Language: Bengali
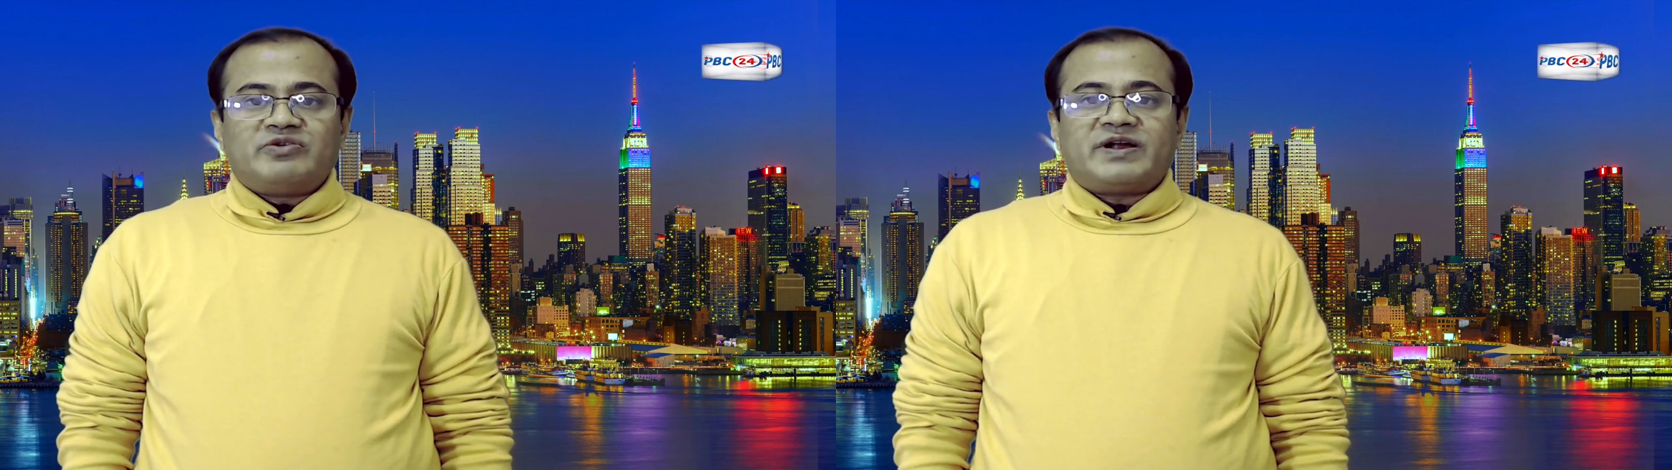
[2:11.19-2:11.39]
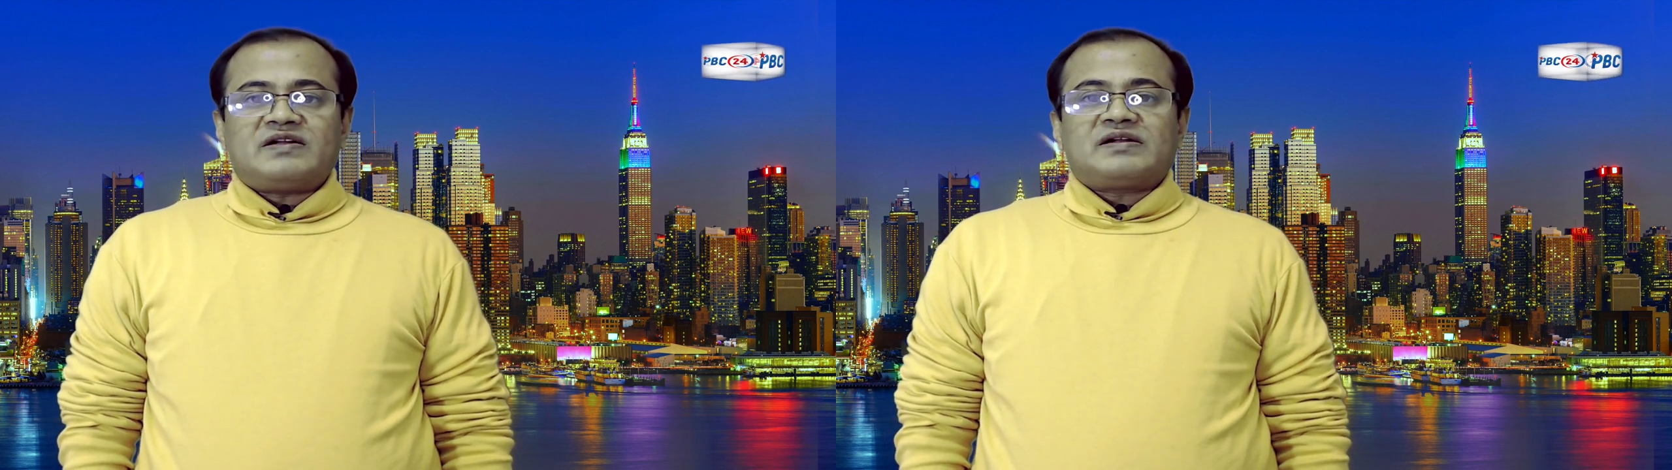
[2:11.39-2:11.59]

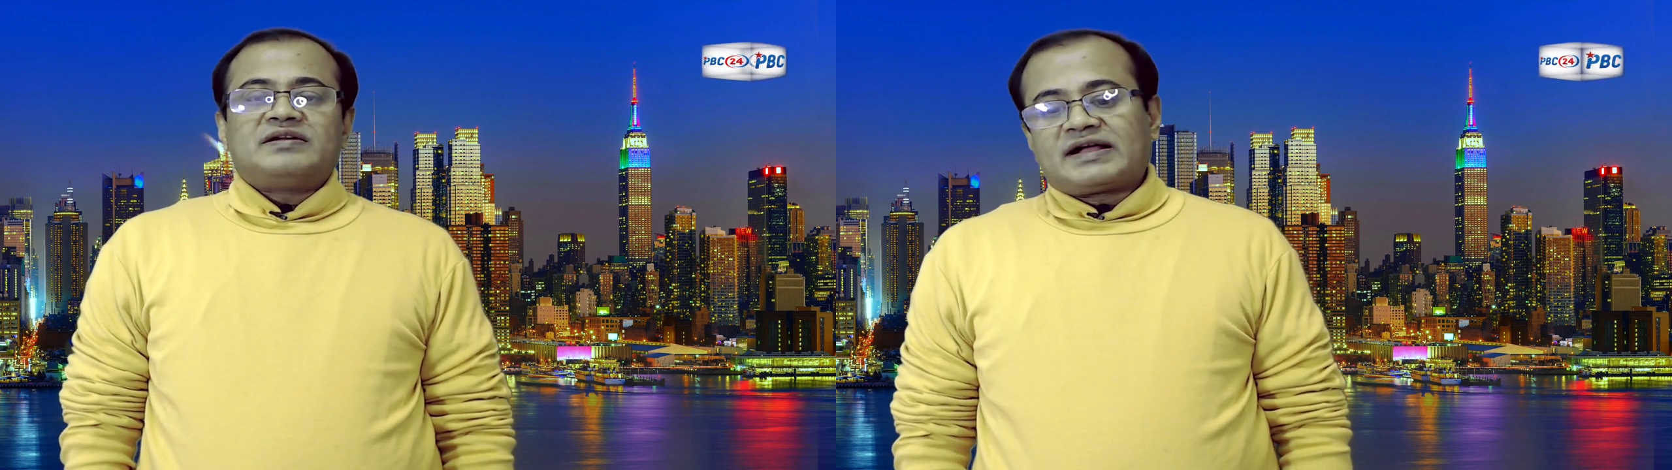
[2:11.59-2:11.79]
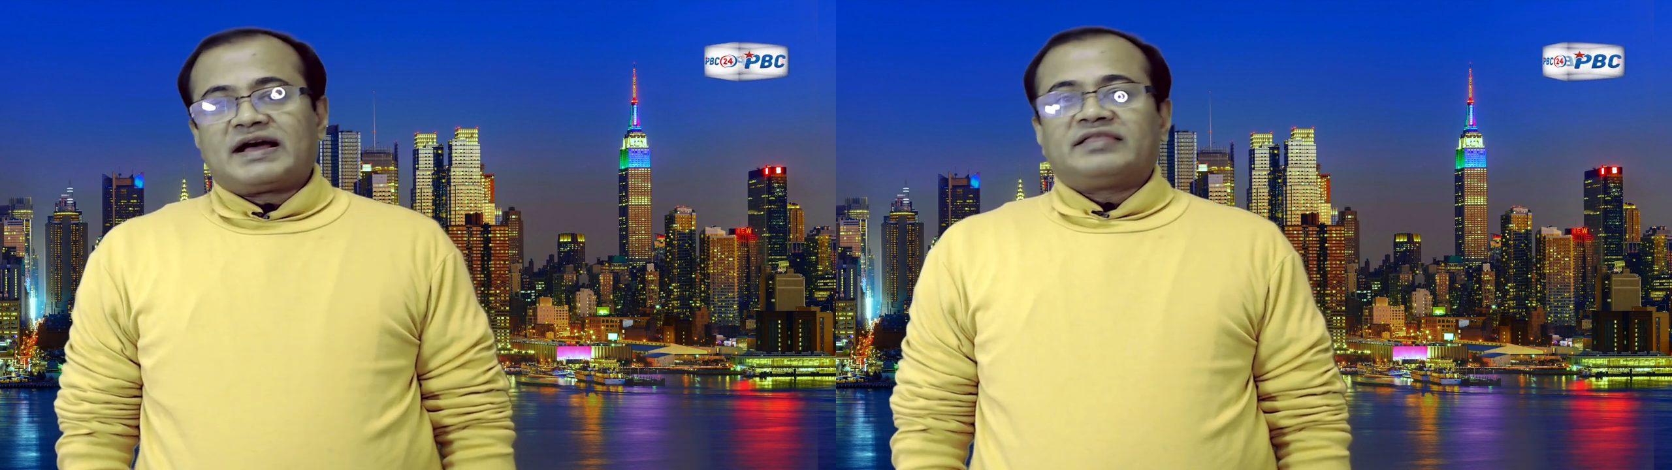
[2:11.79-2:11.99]
মোবারক
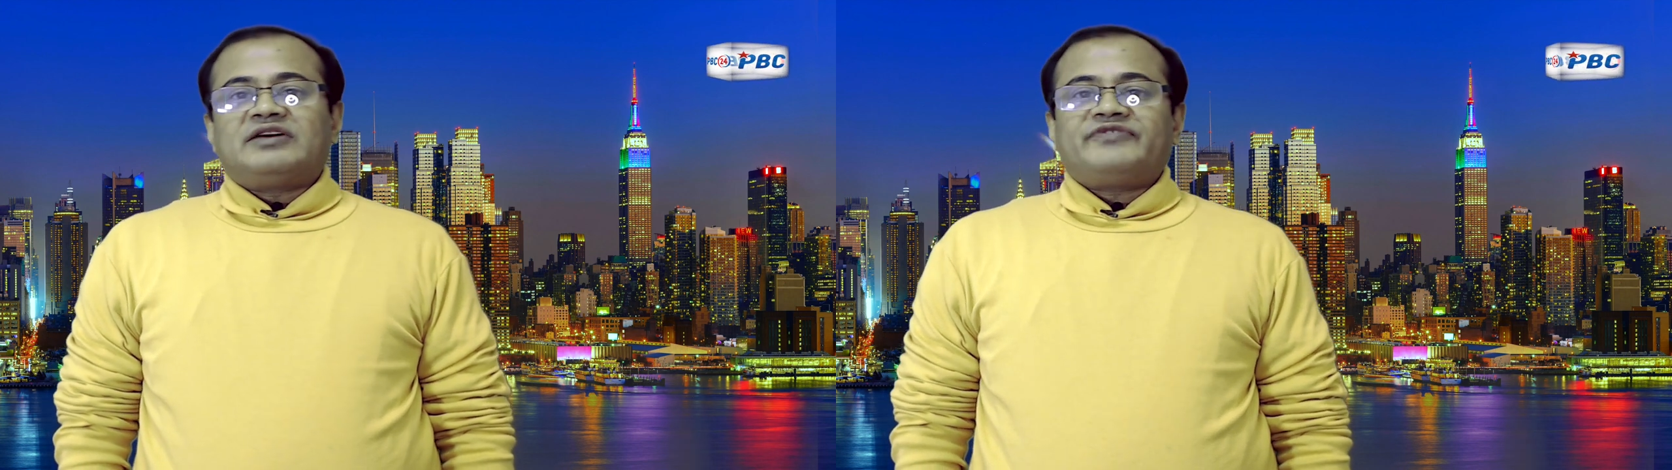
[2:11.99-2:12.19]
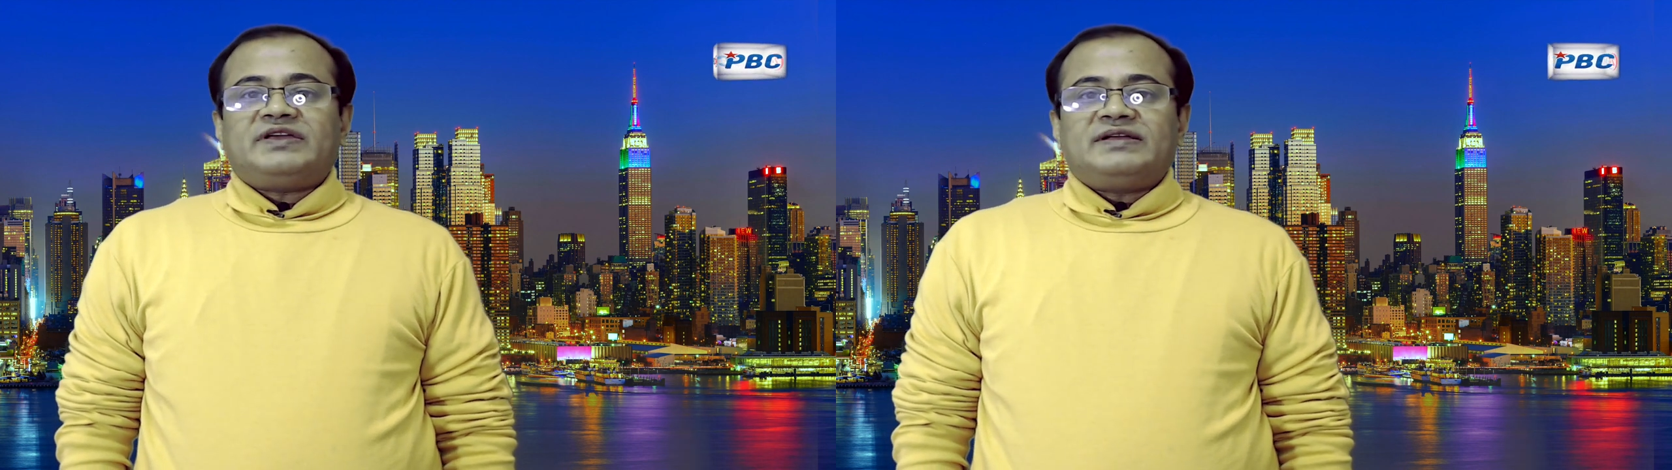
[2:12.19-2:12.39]

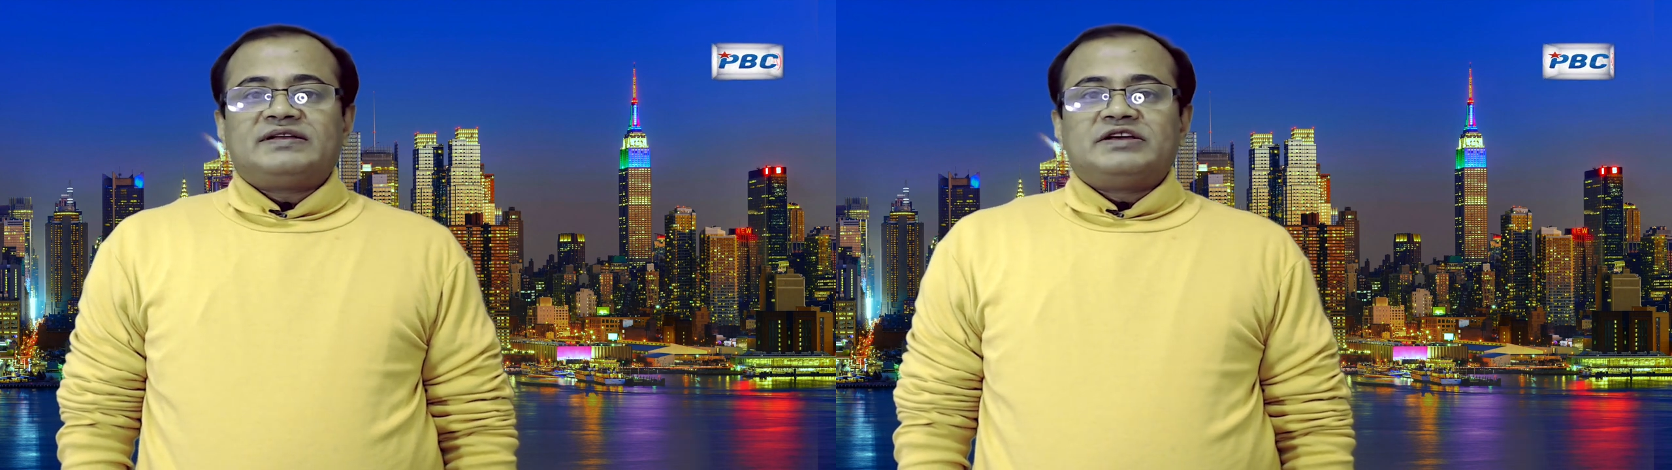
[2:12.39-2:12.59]
গাদ্দাফি